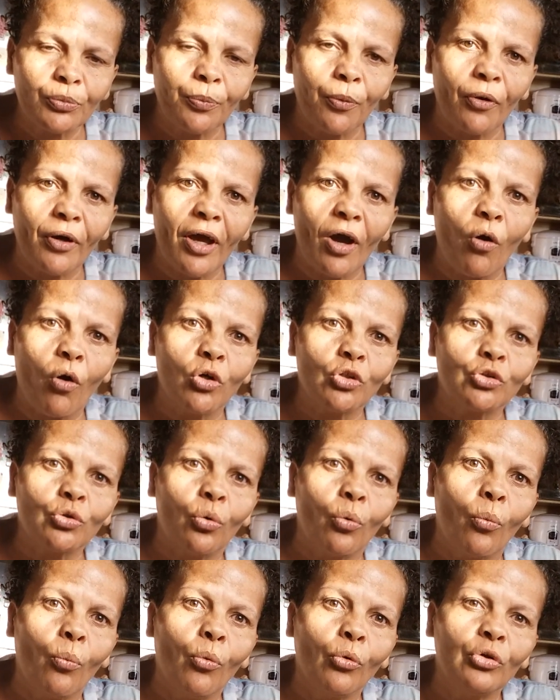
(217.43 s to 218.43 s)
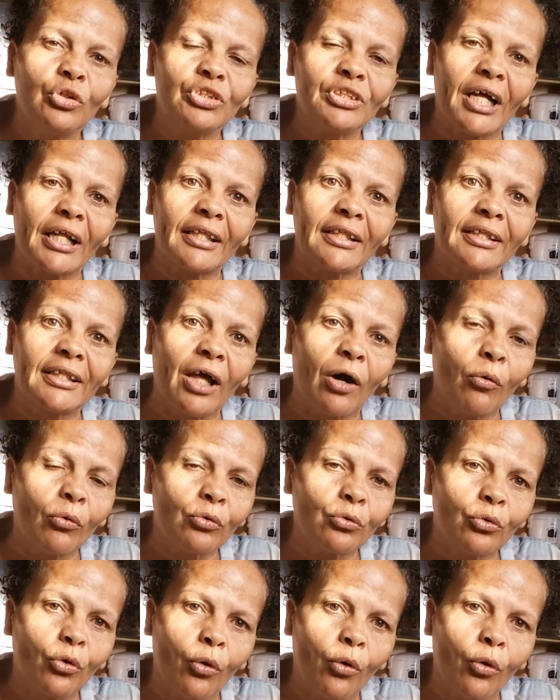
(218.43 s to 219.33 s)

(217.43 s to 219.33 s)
porque hoje o mundo está tão